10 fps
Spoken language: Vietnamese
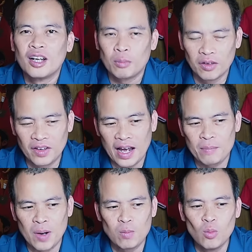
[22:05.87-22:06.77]
Bởi vì
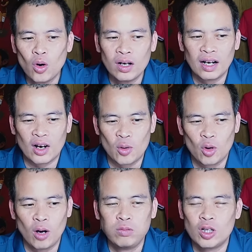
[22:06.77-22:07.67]
em mong muốn là có
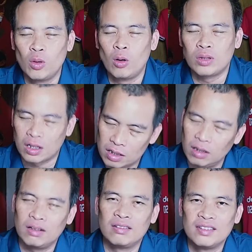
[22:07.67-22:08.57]
một ông châu Âu thật
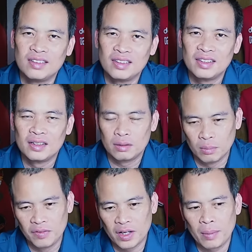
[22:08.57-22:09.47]
sự
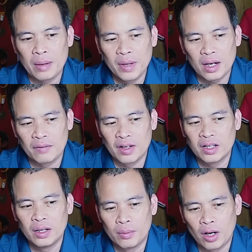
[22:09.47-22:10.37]
bởi vì các bạn biết là vào
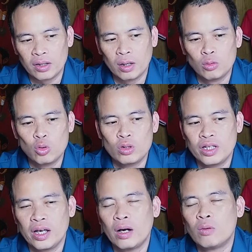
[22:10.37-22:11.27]
thời điểm đó thì ông Chu
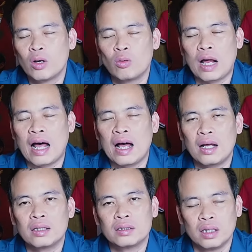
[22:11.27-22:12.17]
Chusie ông ấy cũng
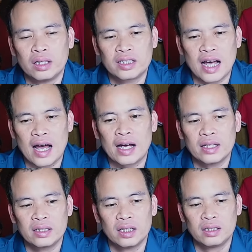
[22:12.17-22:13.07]
đã rời xa
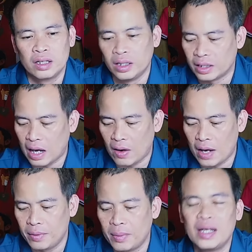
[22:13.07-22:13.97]
cái sân chơi đỉnh cao
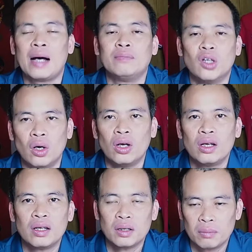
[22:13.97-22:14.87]
hai mươi mấy năm rồi
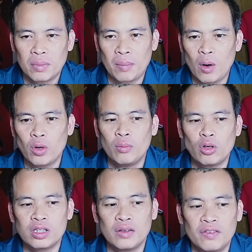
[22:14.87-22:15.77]
mà Mark Winmos
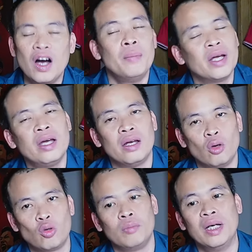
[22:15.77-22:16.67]
thì vừa mới nghỉ
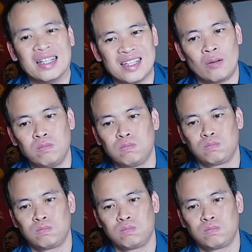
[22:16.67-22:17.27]
đội tuyển Bỉ xong